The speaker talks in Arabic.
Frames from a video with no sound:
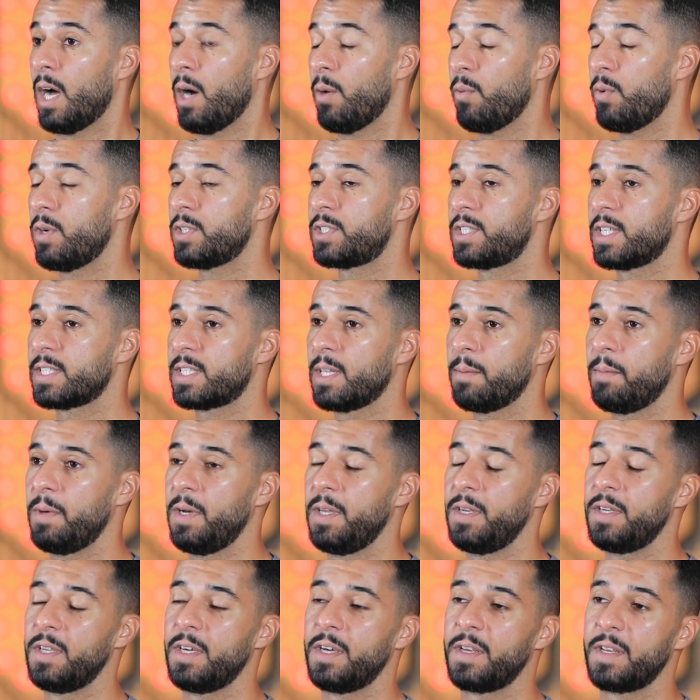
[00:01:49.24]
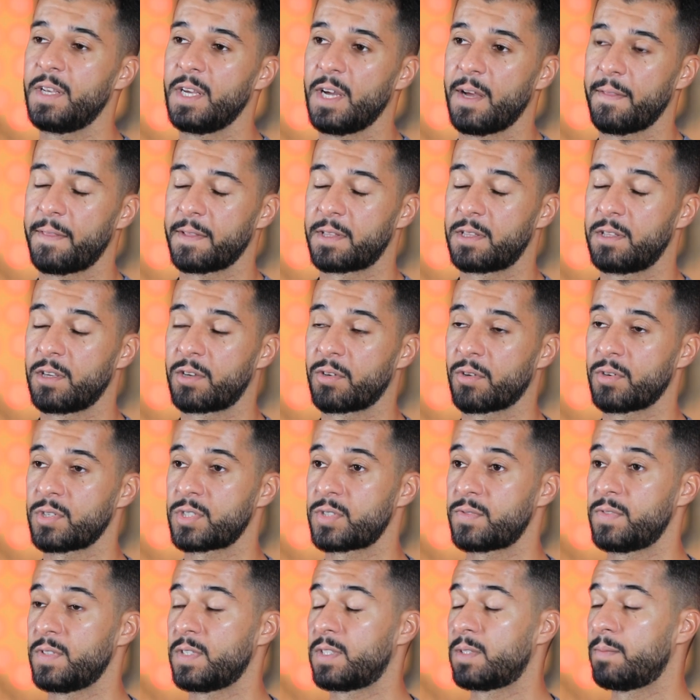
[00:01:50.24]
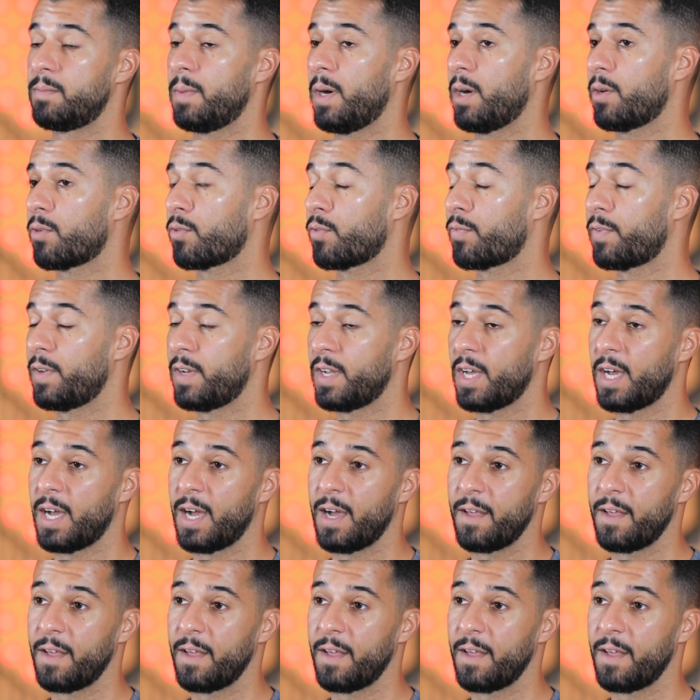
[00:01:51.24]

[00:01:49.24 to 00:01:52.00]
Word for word: اول شيء طبعا رياضه الكروسفيت معروف ان